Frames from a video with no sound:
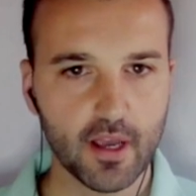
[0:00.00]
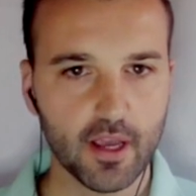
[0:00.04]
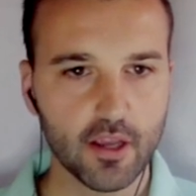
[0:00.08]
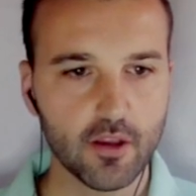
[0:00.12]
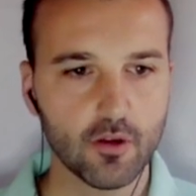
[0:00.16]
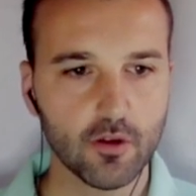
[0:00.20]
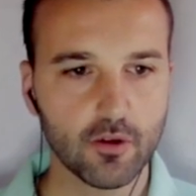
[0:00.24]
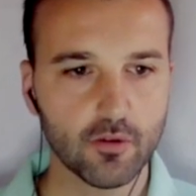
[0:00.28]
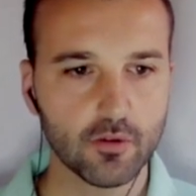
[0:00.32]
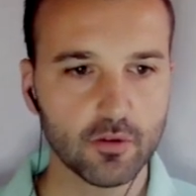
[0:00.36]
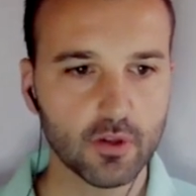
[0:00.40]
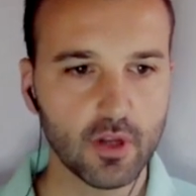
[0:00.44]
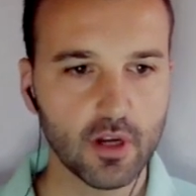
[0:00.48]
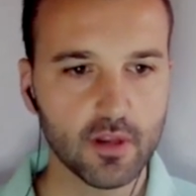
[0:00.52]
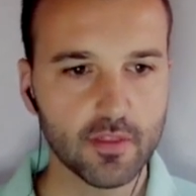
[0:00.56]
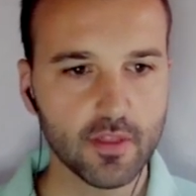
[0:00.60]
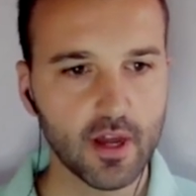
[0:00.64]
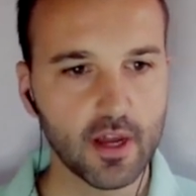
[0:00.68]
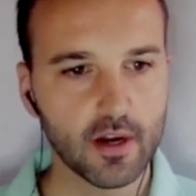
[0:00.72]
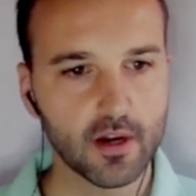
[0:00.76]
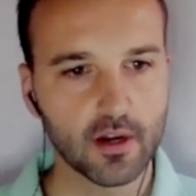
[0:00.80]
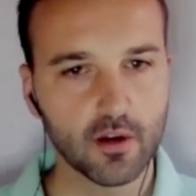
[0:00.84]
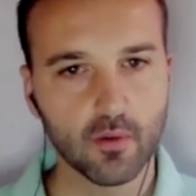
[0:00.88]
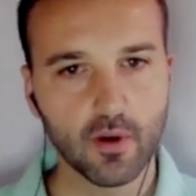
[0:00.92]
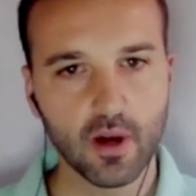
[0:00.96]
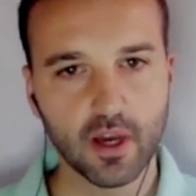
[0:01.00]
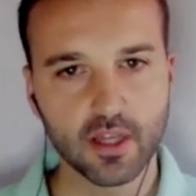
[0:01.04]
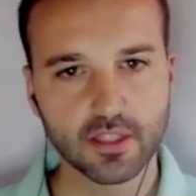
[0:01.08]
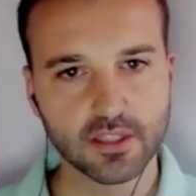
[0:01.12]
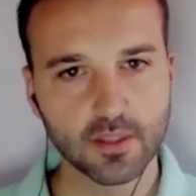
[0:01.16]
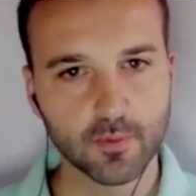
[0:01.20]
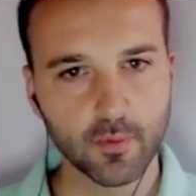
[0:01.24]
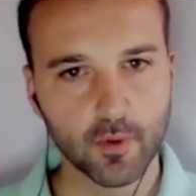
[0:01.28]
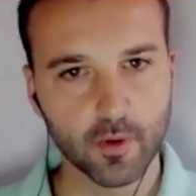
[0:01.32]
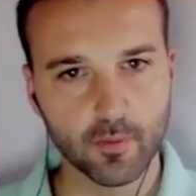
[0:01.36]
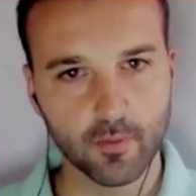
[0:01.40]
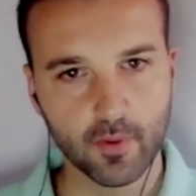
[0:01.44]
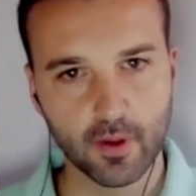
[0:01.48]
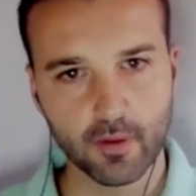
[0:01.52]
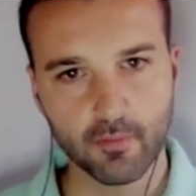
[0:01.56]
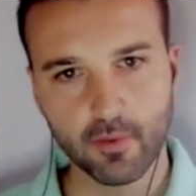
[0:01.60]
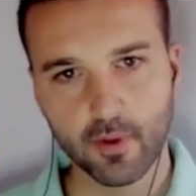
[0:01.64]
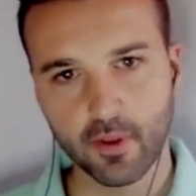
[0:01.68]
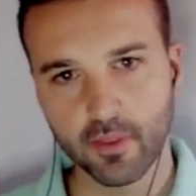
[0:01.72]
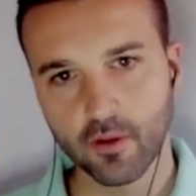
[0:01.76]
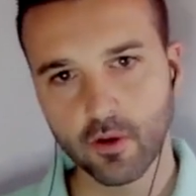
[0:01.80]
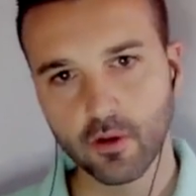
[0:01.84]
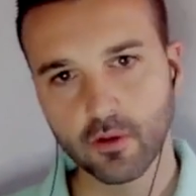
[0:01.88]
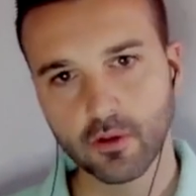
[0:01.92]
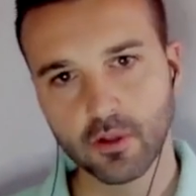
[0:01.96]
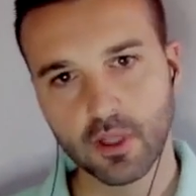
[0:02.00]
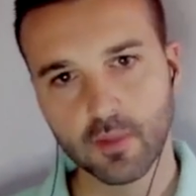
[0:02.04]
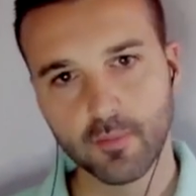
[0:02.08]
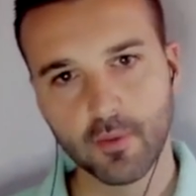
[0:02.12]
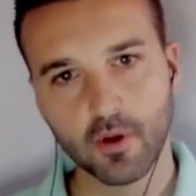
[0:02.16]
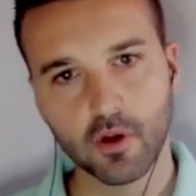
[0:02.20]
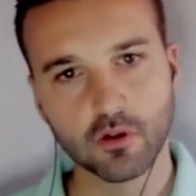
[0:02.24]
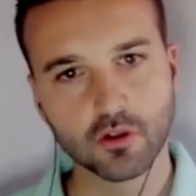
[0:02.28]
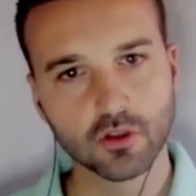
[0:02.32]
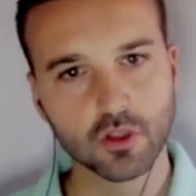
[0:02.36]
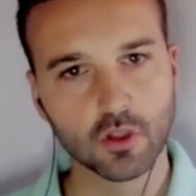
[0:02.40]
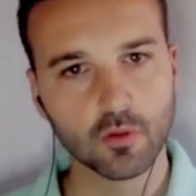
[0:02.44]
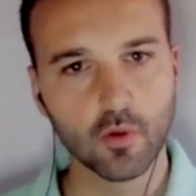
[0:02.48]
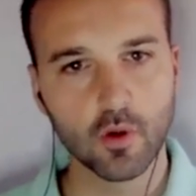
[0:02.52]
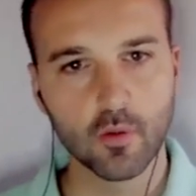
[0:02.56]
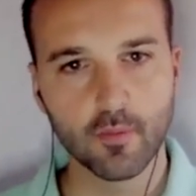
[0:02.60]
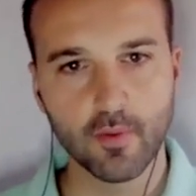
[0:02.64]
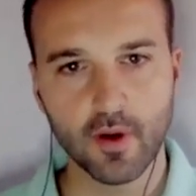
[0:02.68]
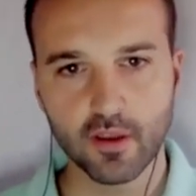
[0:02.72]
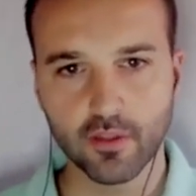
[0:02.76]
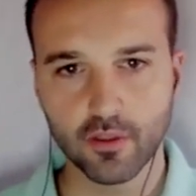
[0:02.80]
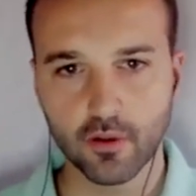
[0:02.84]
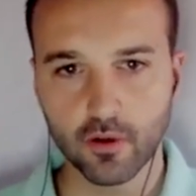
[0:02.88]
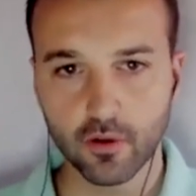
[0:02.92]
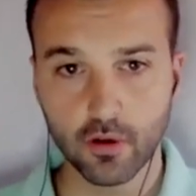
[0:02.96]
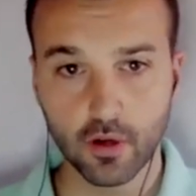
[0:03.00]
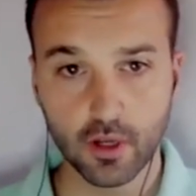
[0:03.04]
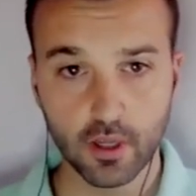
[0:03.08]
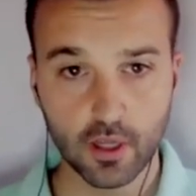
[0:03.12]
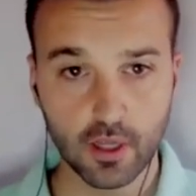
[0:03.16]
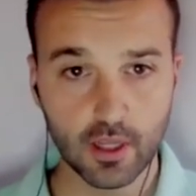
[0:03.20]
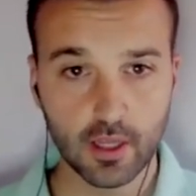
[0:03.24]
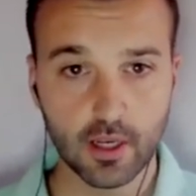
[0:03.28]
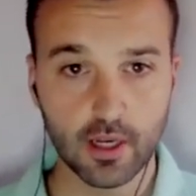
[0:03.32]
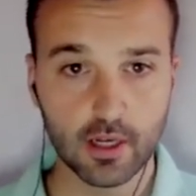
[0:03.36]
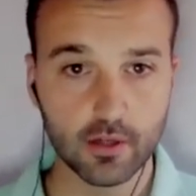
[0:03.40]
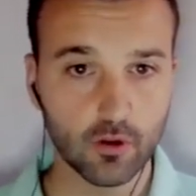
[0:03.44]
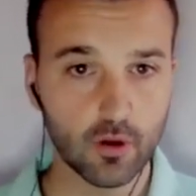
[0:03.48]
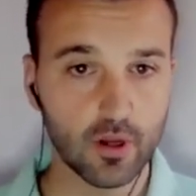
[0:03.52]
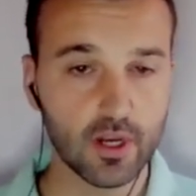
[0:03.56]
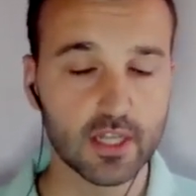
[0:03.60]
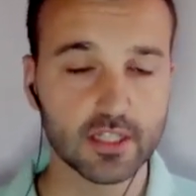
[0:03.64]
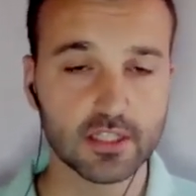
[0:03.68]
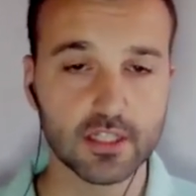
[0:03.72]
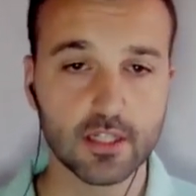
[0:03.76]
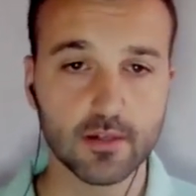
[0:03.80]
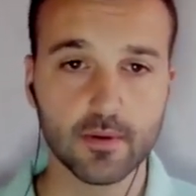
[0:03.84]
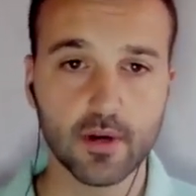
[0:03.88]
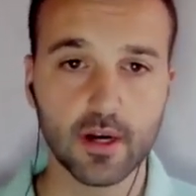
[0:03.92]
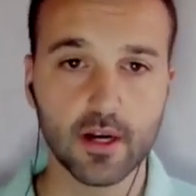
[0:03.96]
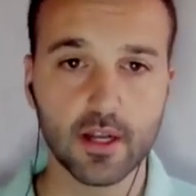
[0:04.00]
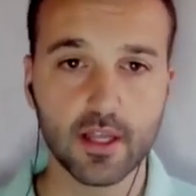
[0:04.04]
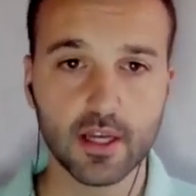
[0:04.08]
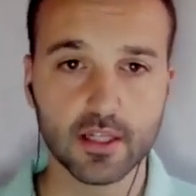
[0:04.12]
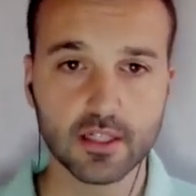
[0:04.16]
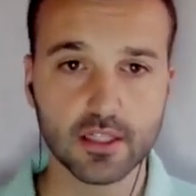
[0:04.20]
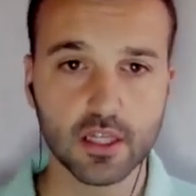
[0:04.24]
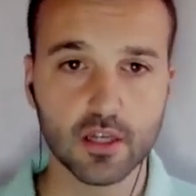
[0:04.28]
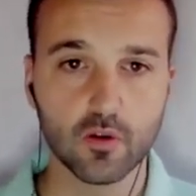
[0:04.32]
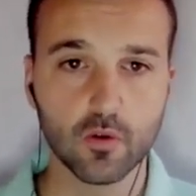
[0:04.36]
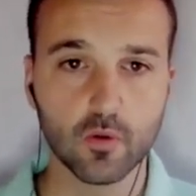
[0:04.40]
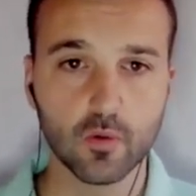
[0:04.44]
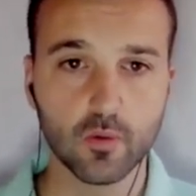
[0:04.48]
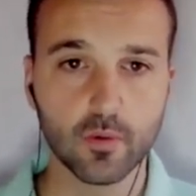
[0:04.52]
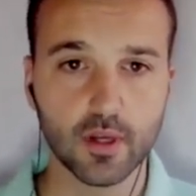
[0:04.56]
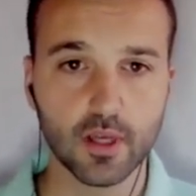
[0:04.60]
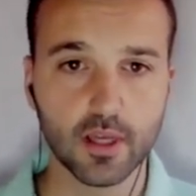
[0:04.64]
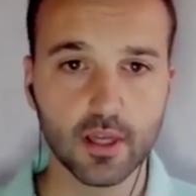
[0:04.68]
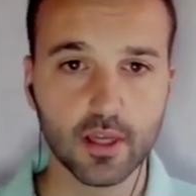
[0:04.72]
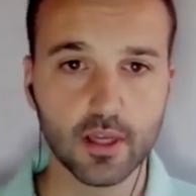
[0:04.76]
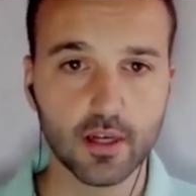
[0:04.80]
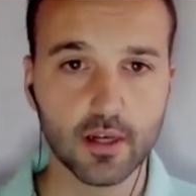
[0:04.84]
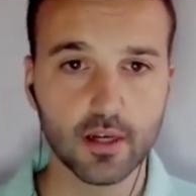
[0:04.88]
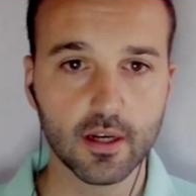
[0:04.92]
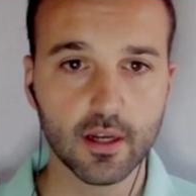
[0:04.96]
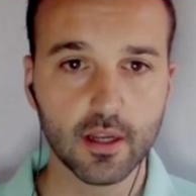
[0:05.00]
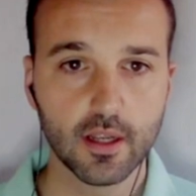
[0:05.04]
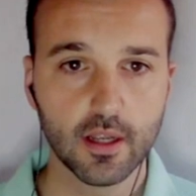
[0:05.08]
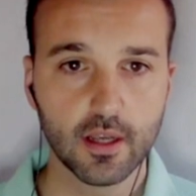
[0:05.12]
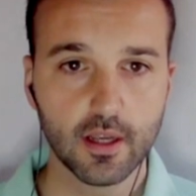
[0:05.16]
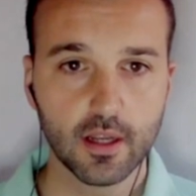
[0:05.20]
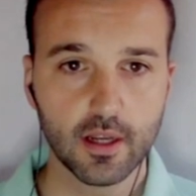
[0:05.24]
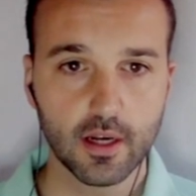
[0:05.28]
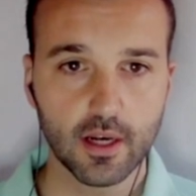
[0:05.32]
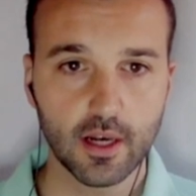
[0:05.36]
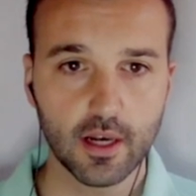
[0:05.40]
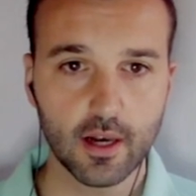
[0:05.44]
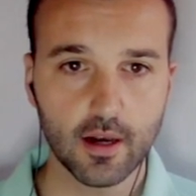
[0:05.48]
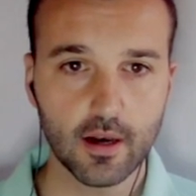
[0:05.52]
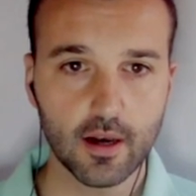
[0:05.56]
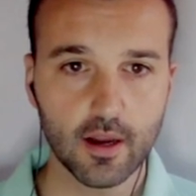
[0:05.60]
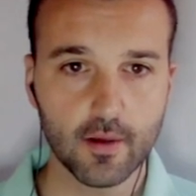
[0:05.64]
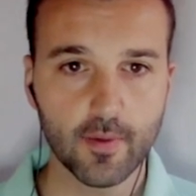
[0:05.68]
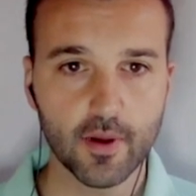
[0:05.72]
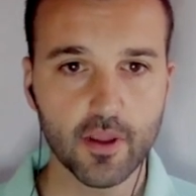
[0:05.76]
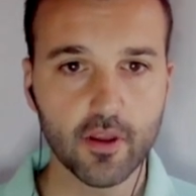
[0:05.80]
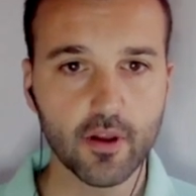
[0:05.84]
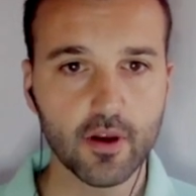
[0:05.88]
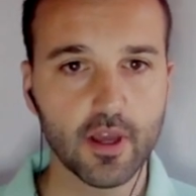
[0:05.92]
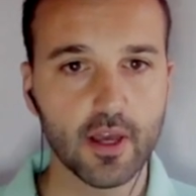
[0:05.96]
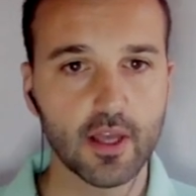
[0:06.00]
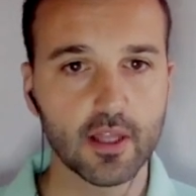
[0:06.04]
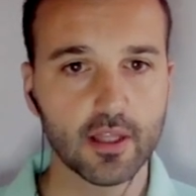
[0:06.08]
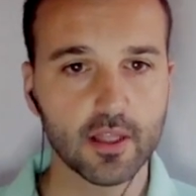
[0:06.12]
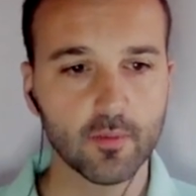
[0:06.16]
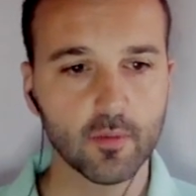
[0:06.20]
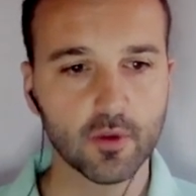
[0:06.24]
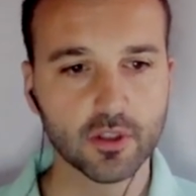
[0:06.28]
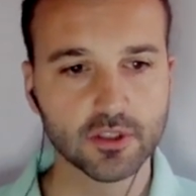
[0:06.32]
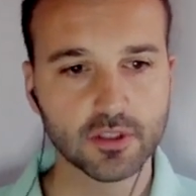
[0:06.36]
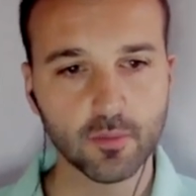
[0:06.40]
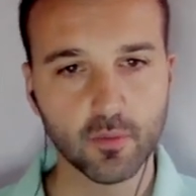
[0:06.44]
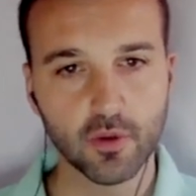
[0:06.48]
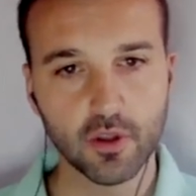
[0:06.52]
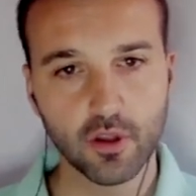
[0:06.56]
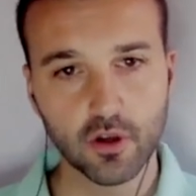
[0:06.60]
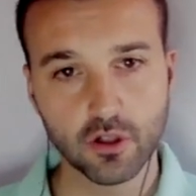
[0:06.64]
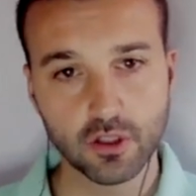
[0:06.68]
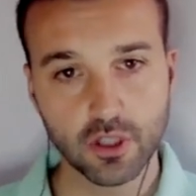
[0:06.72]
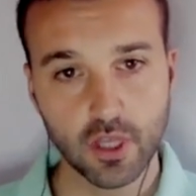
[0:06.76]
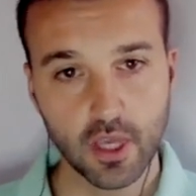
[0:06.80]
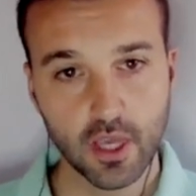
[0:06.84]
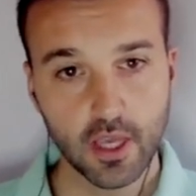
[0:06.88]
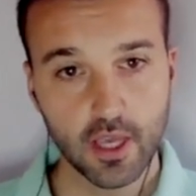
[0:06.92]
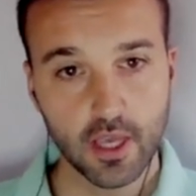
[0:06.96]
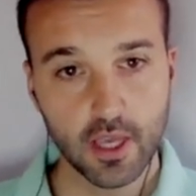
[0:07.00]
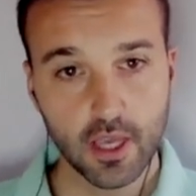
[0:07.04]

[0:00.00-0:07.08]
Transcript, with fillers: Para ello, utilizar lenguajes de programación típicos como Python y todas las librerías que cubren la mayoría de tipos de modelos.